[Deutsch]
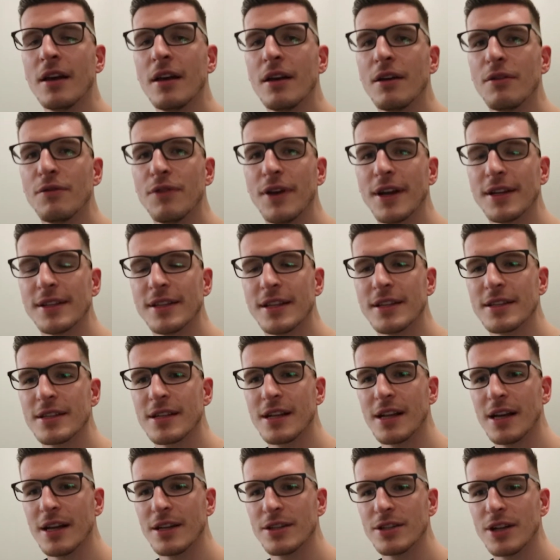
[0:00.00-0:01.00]
Fängt jetzt
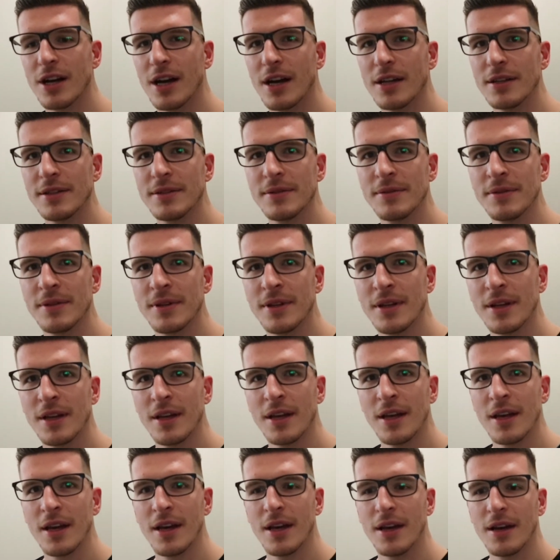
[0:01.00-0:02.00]
gleich an.
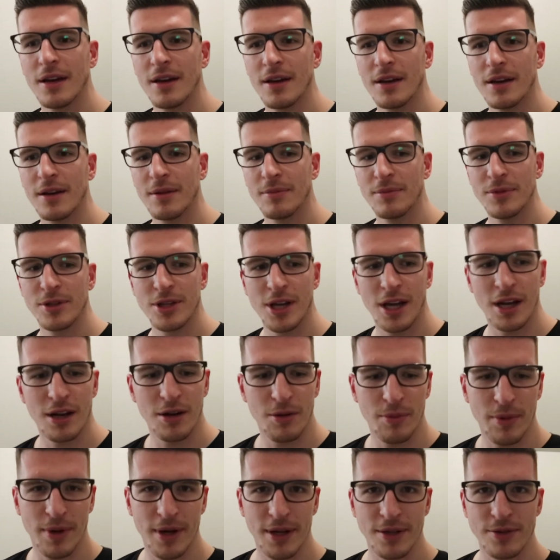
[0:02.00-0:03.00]
Ähm, ich kann auch
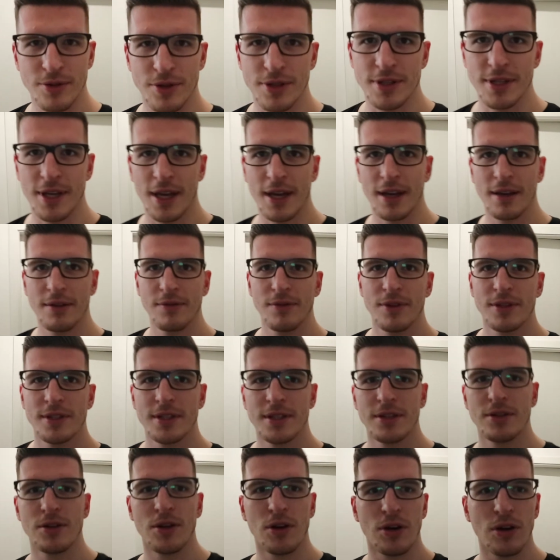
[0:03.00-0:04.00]
noch mal ganz kurz so zeigen, wir
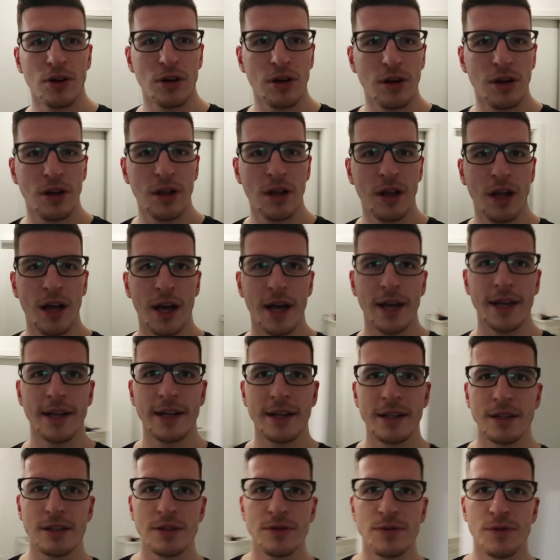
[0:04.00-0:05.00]
sind noch
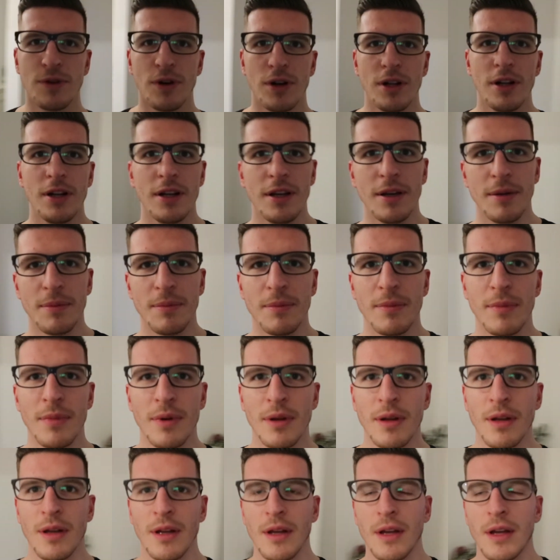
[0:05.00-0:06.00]
eigentlich voll
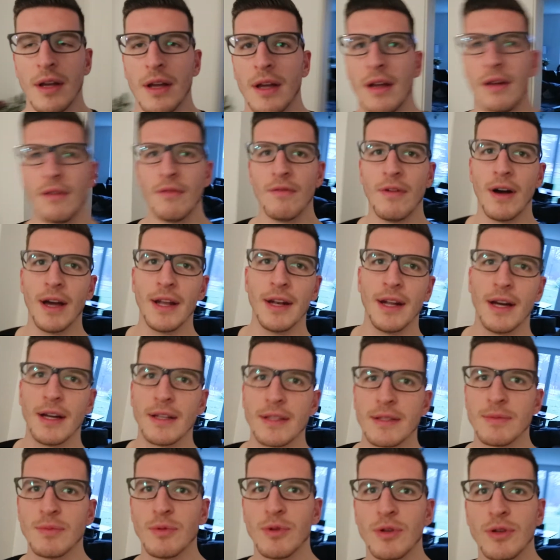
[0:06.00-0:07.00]
im
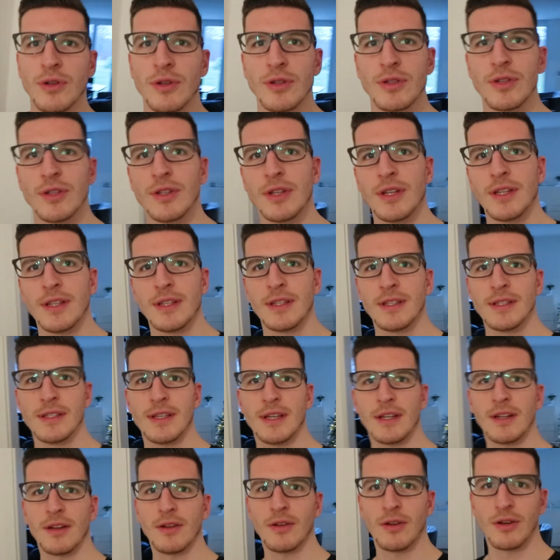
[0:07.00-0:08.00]
Weihnachtsmodus. Dort hinten
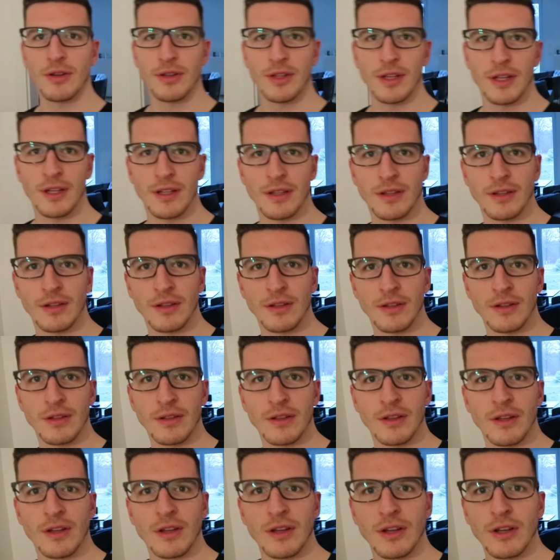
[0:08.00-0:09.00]
seht ihr noch den
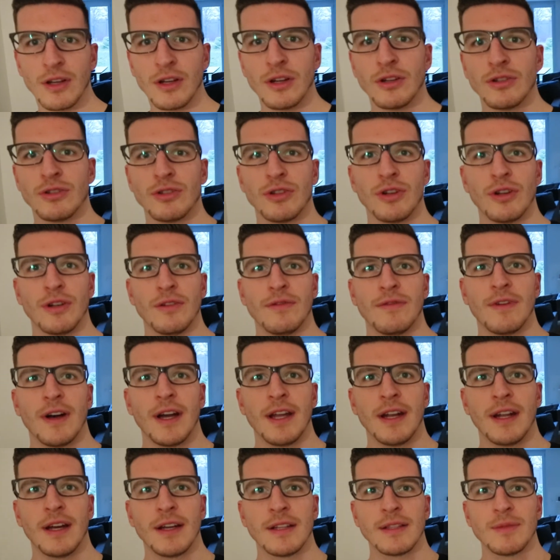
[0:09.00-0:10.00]
schönen
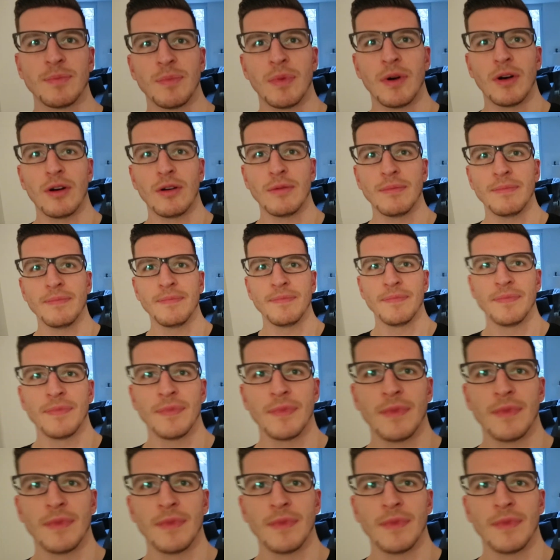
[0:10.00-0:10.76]
Weihnachtsbaum.